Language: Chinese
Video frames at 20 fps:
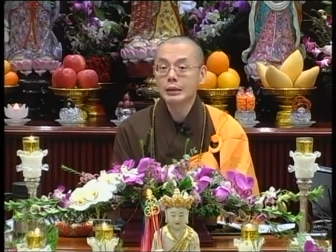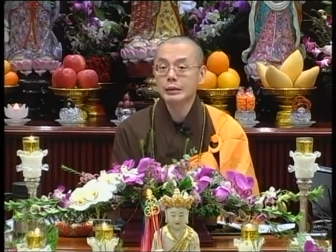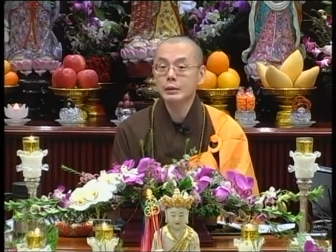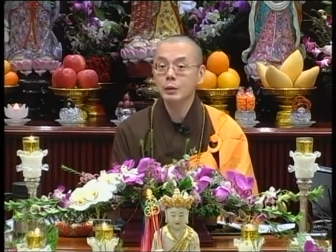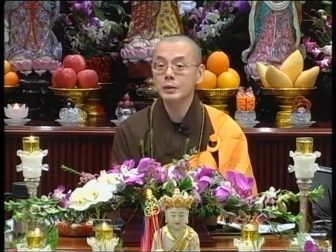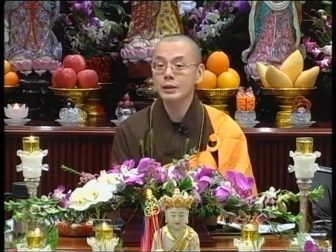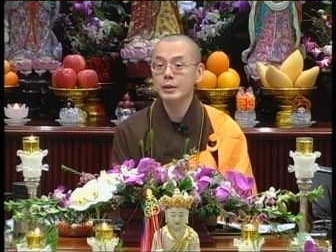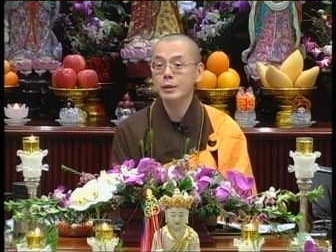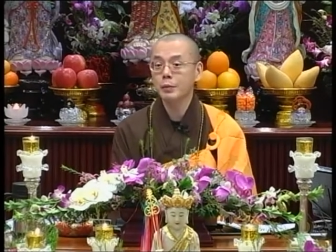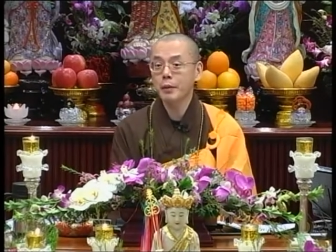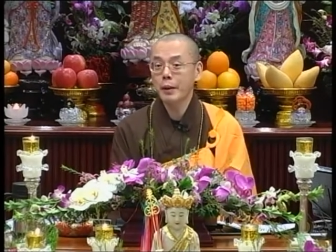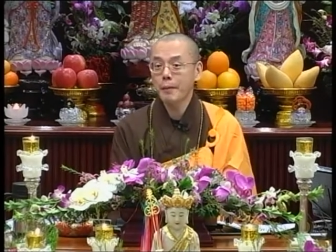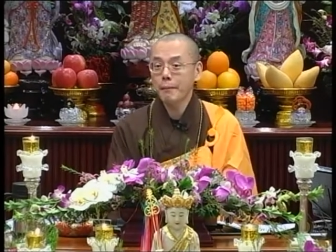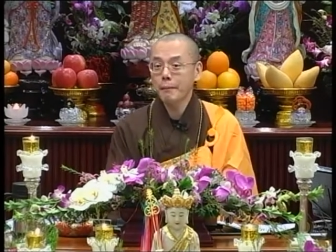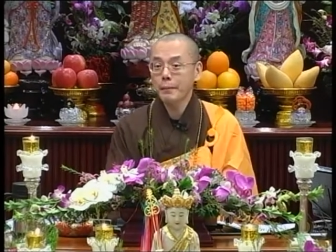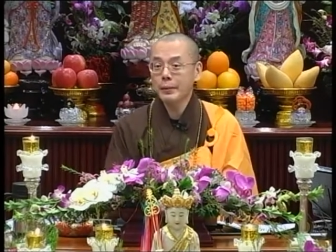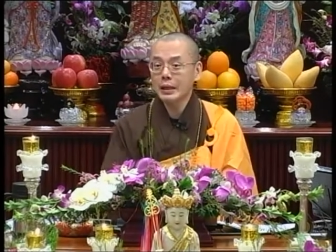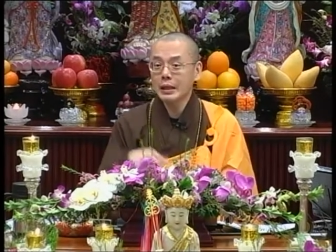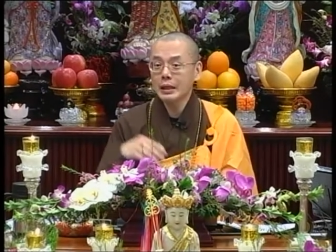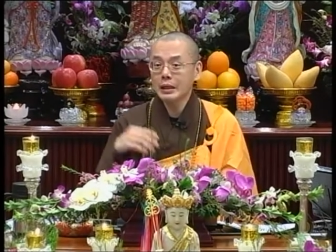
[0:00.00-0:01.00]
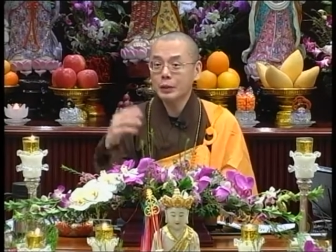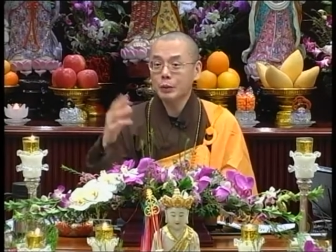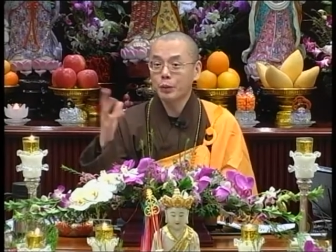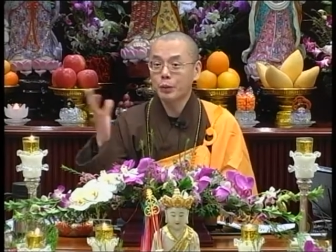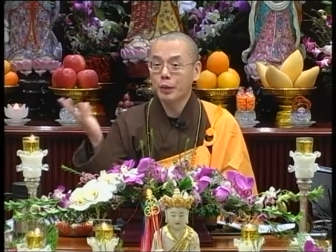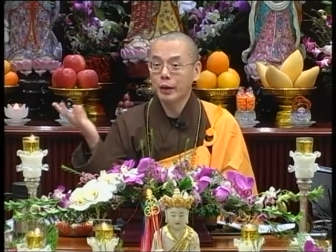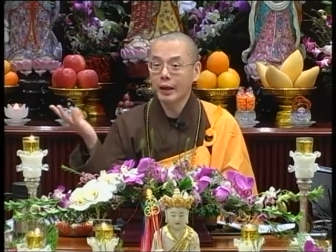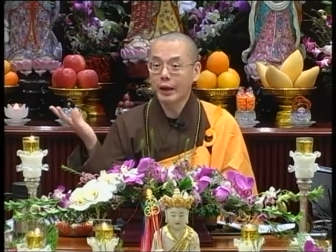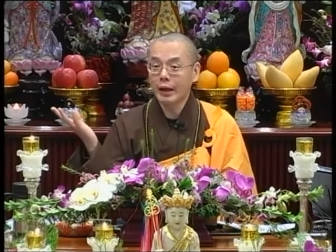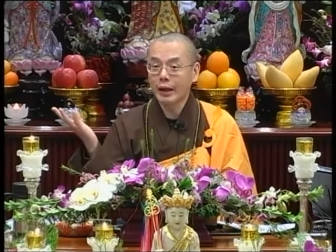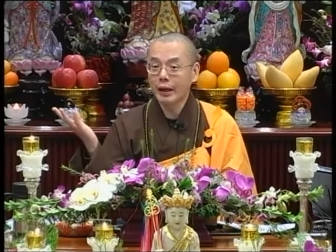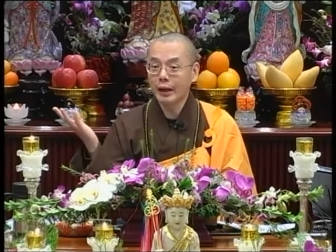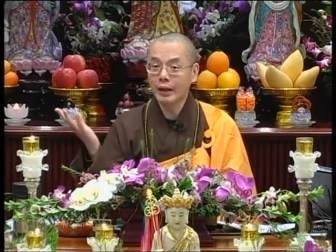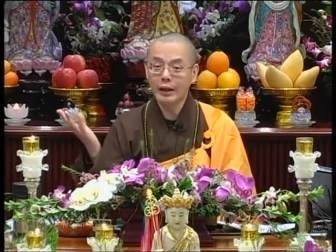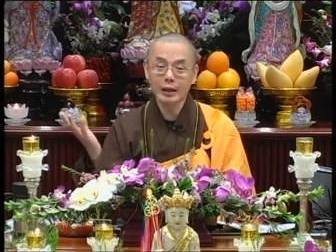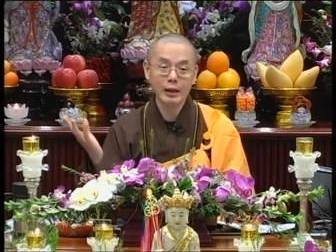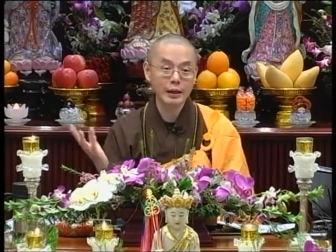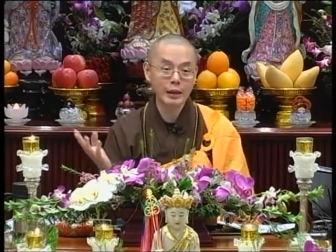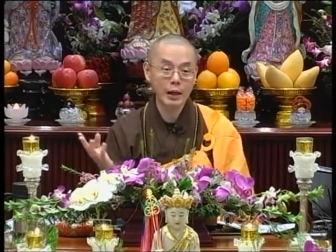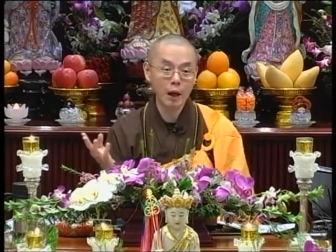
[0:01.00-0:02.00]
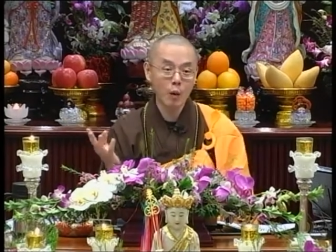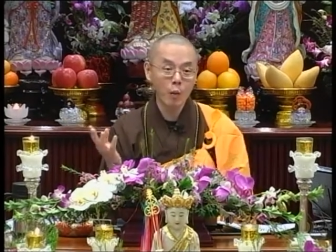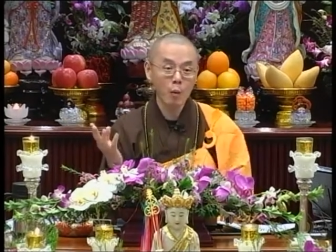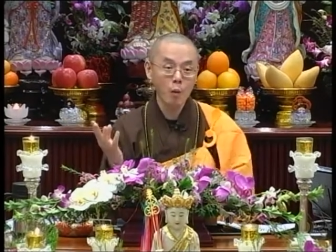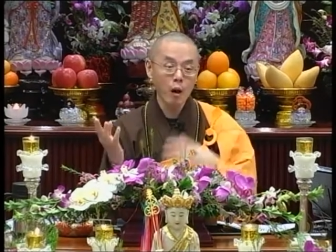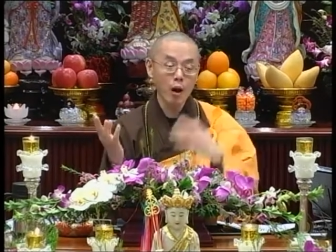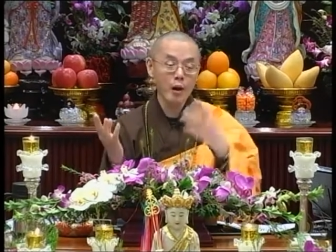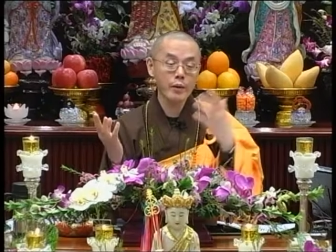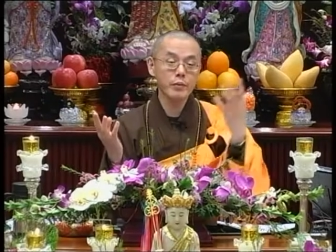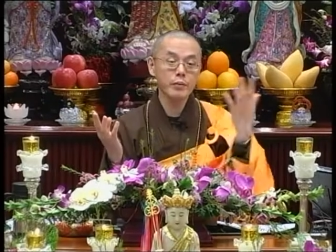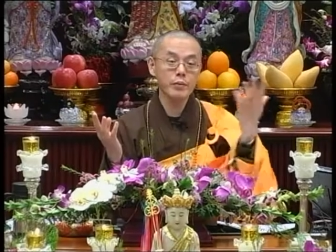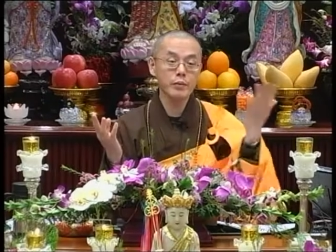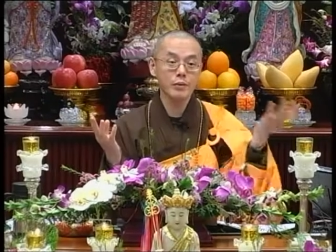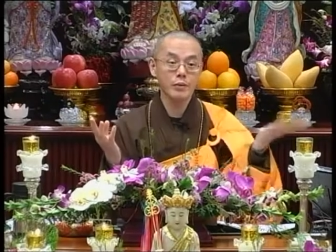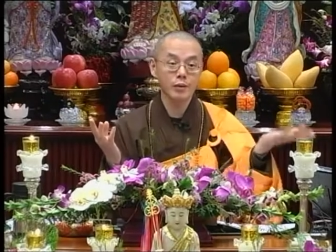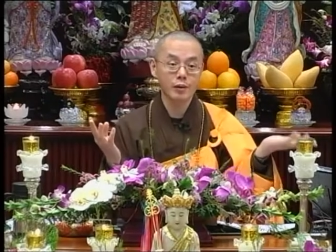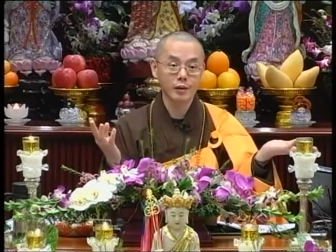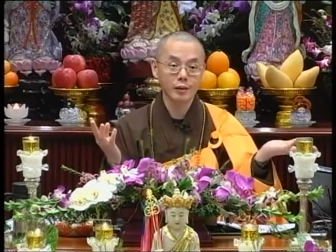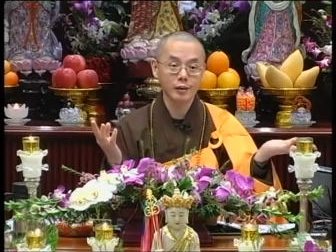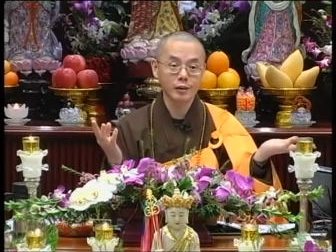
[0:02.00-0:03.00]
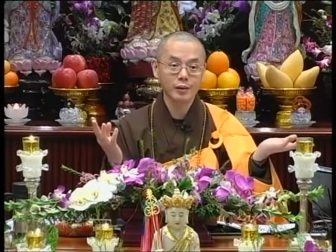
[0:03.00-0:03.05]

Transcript: 都喜欢劈腿、搞外遇。